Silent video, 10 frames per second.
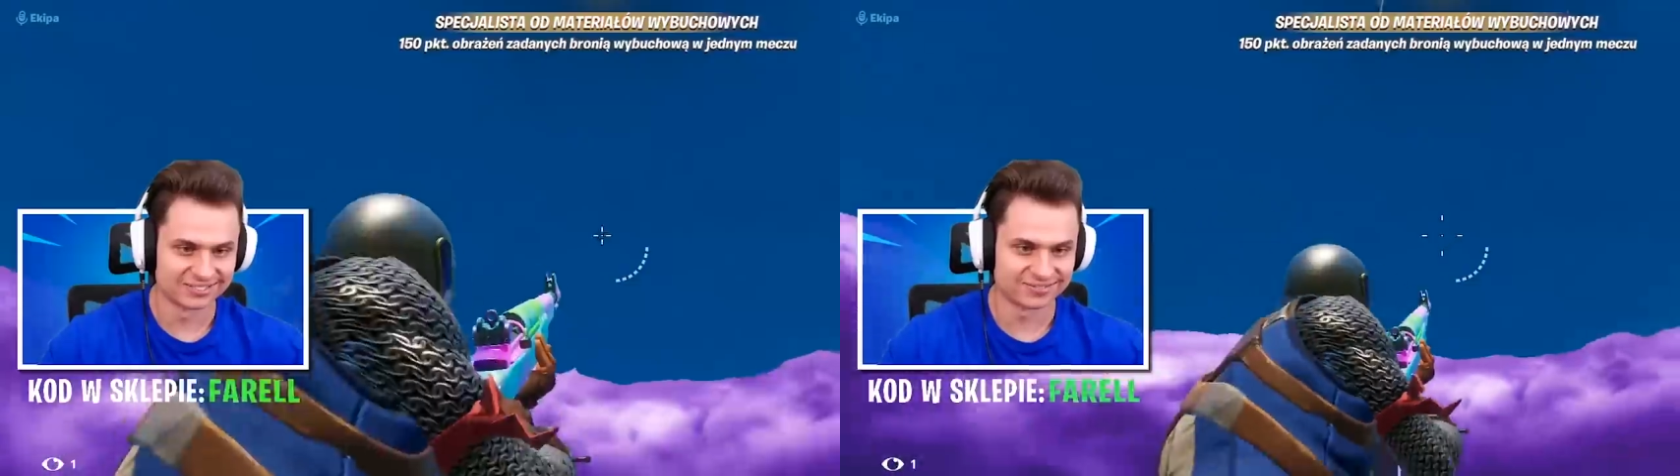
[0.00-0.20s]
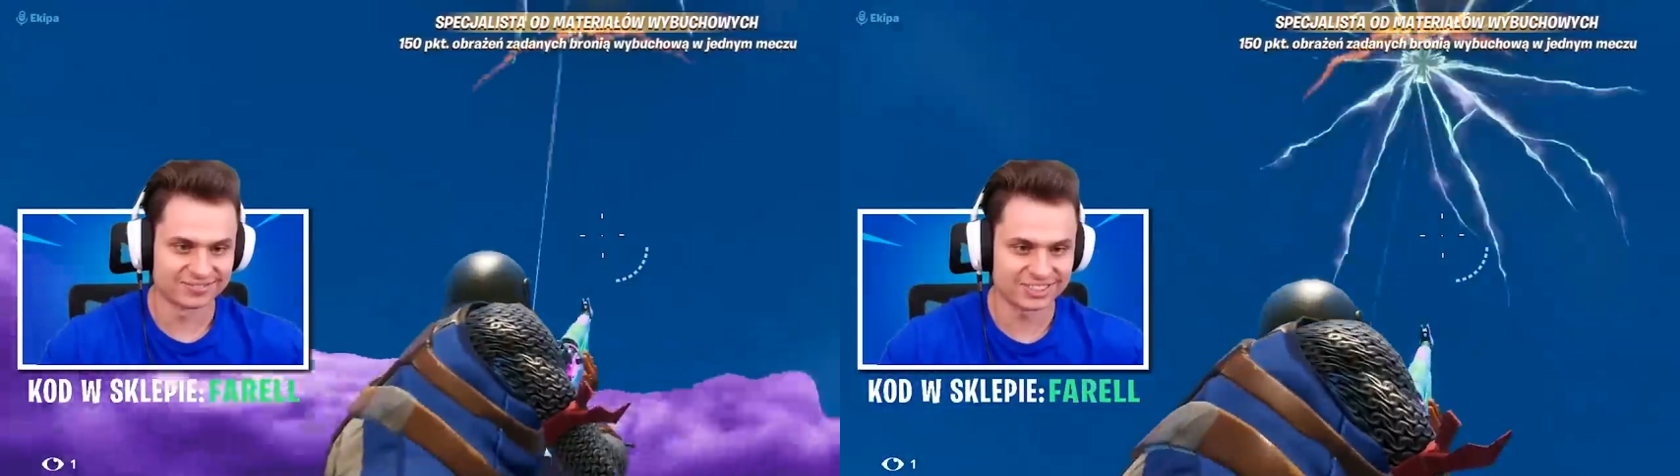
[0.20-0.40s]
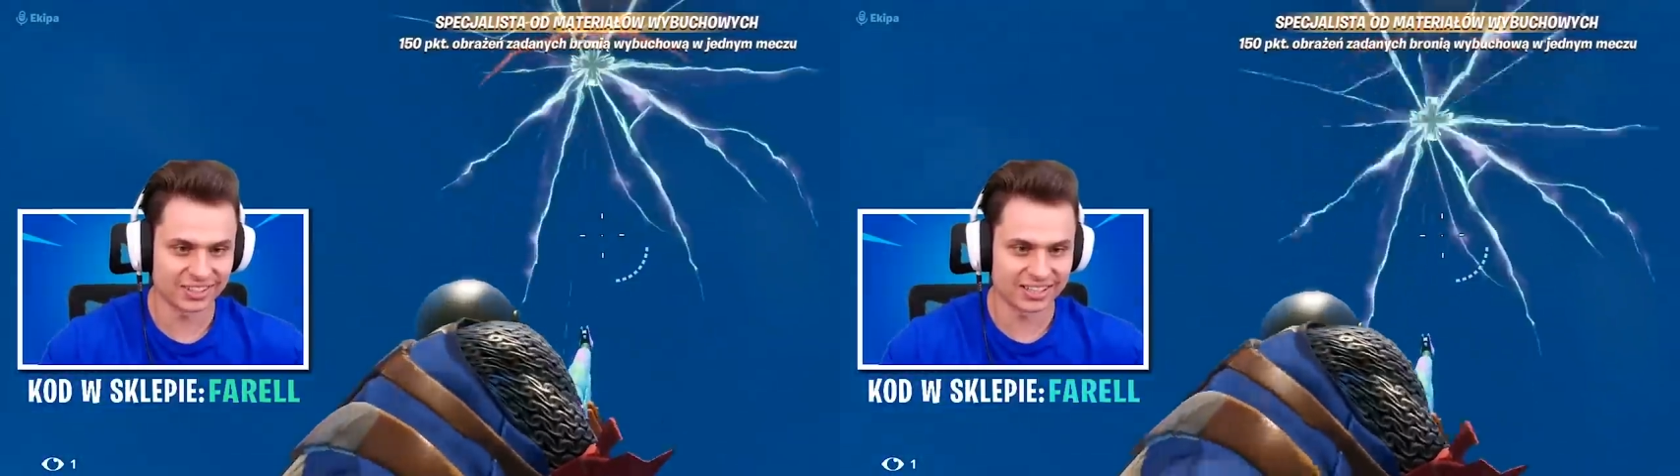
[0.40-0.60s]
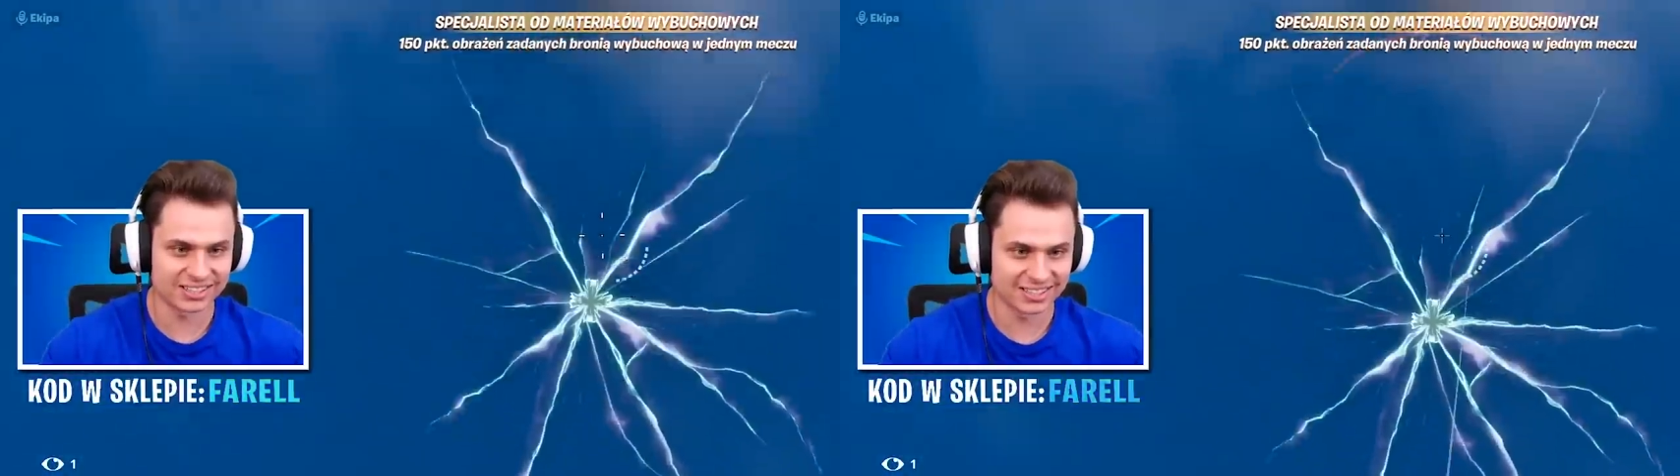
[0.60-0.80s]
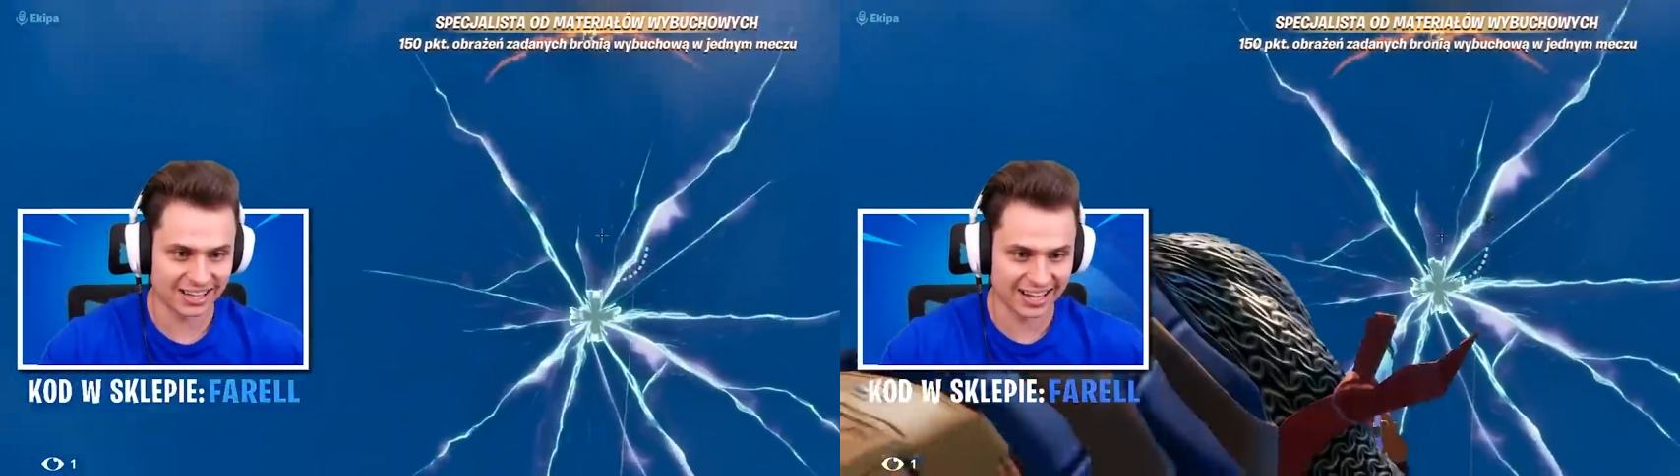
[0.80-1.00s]
Gdzie on
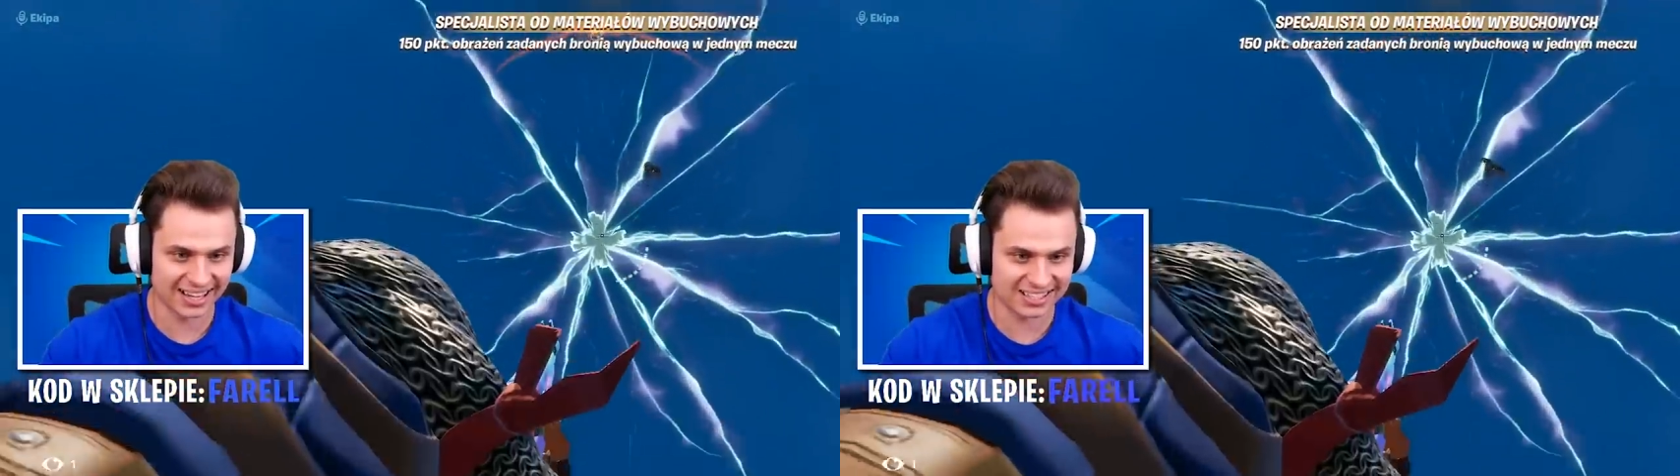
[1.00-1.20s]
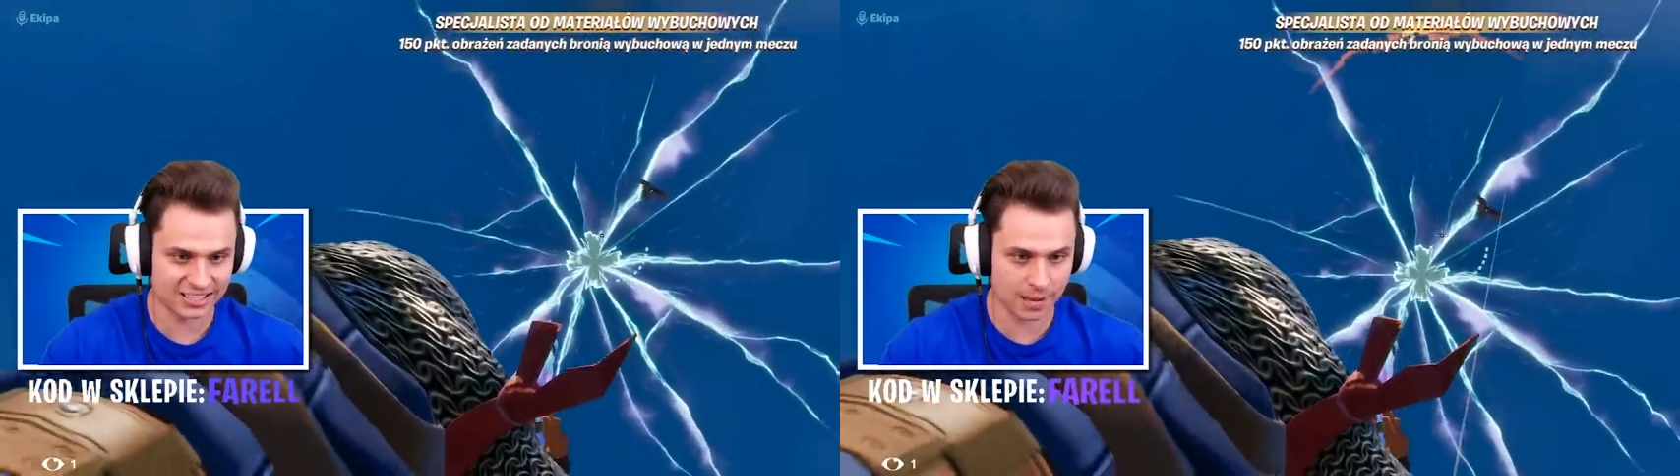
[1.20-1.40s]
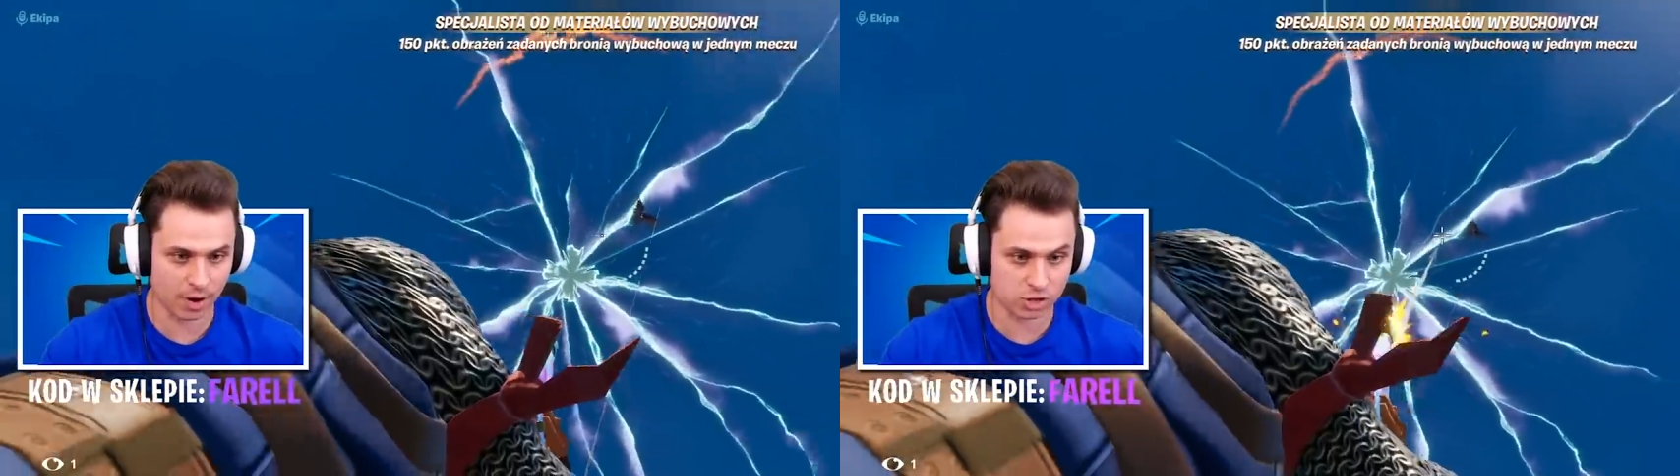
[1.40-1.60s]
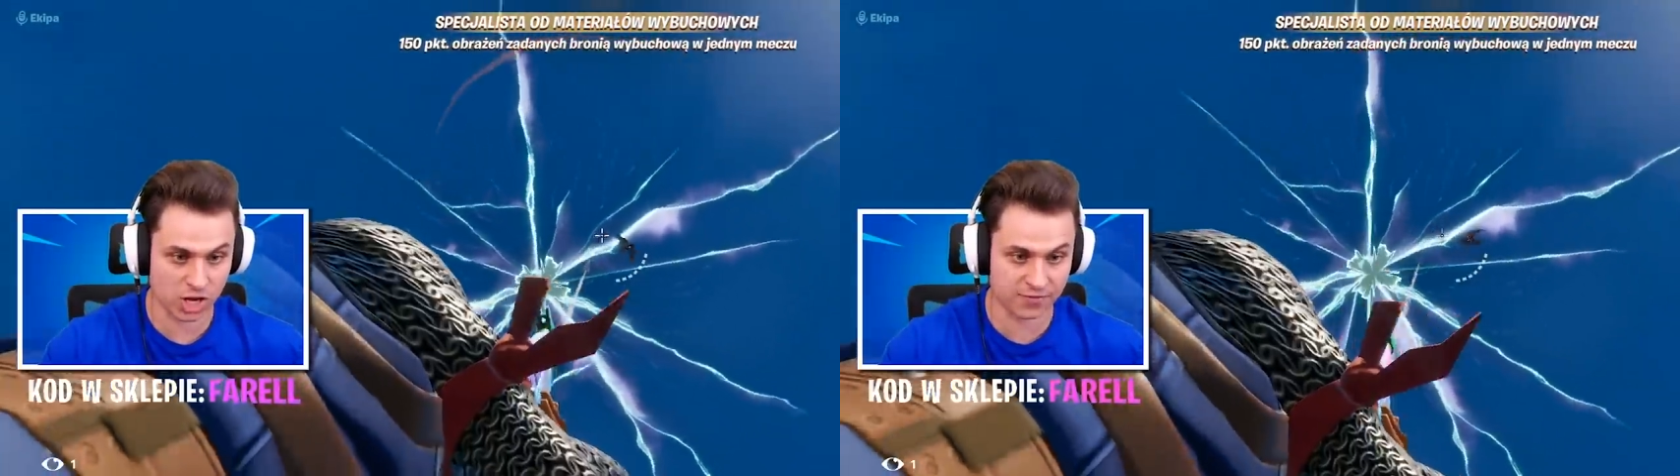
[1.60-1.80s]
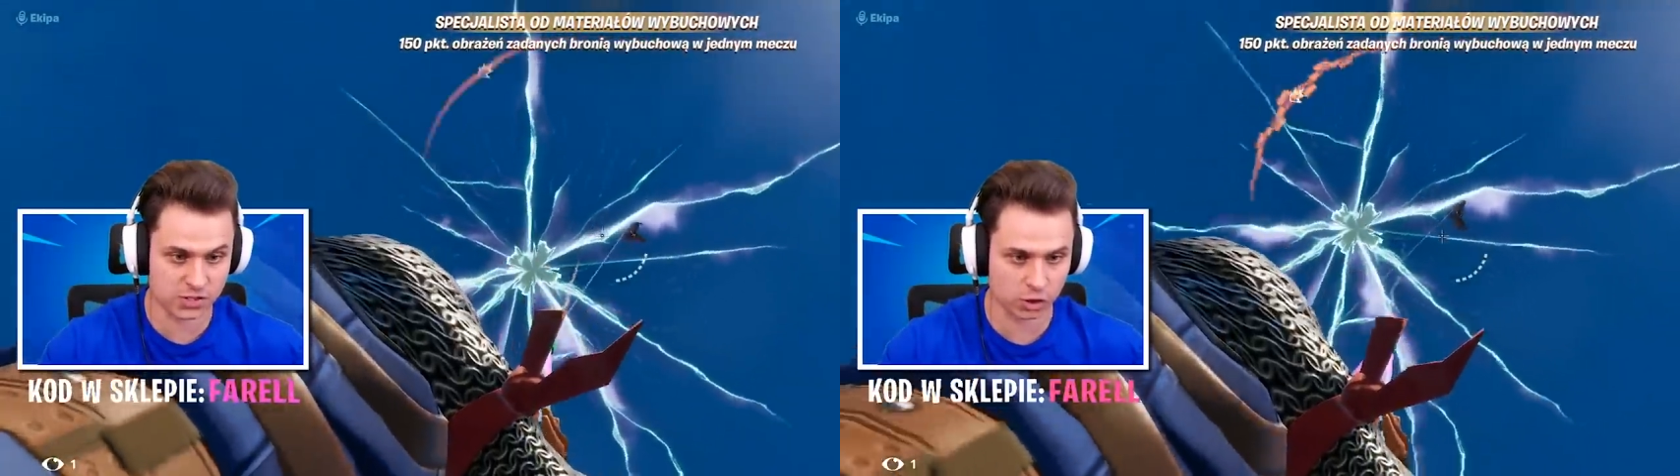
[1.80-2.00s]
jest? A, jest tam! Aż
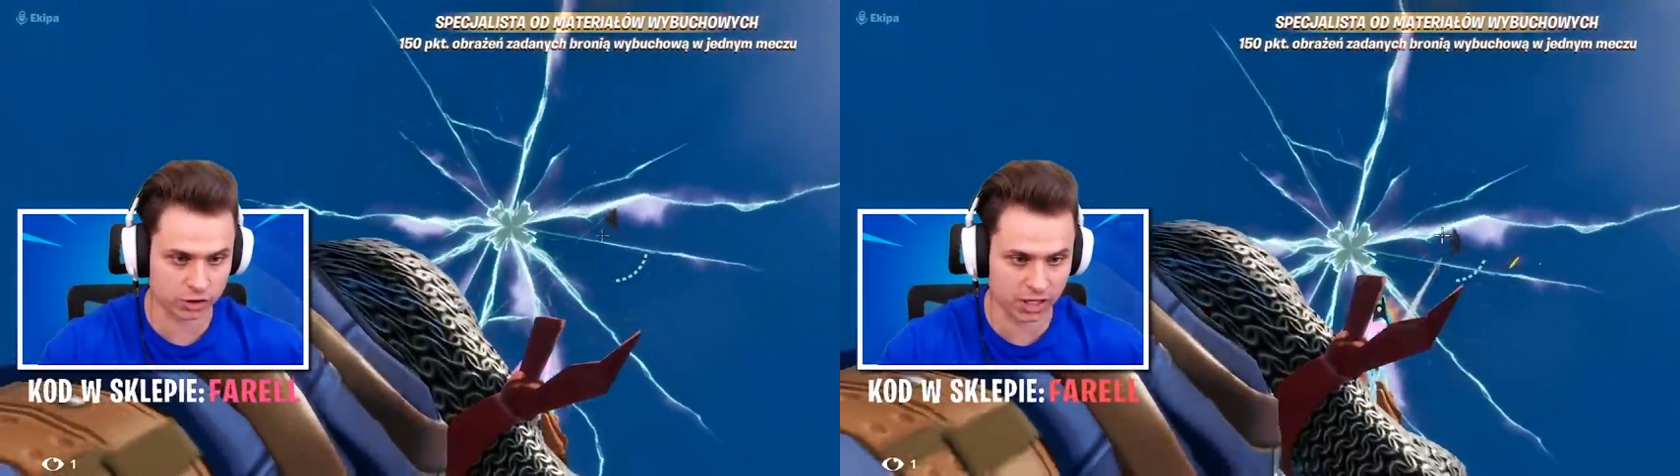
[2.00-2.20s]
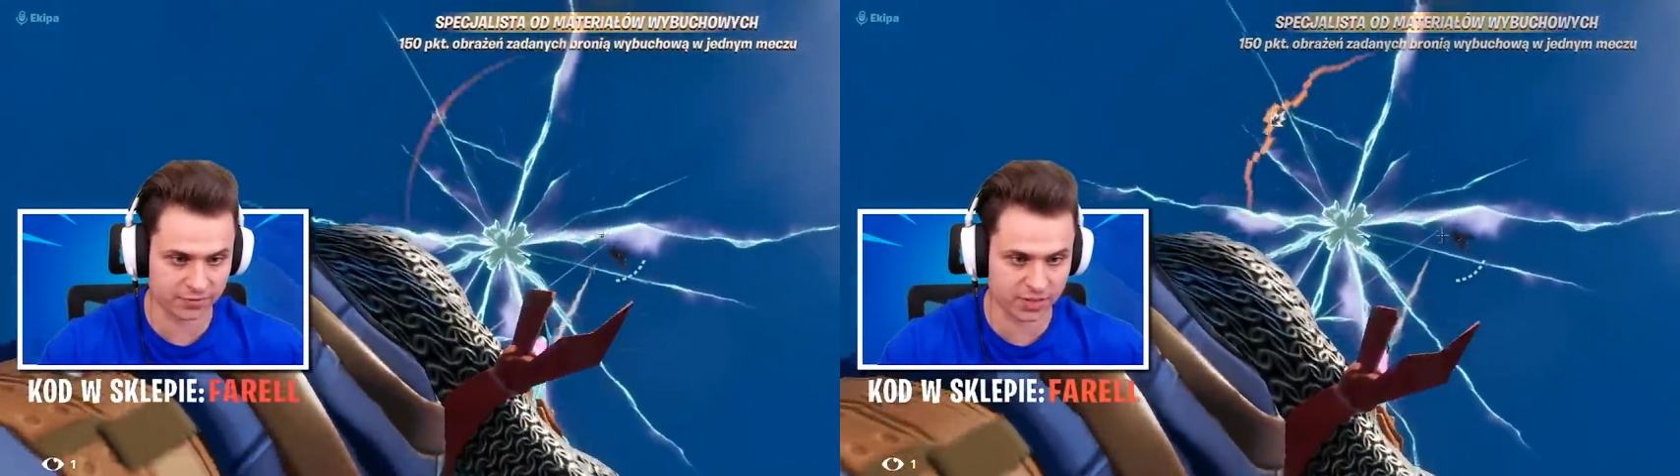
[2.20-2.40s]
tak wysoko te rifty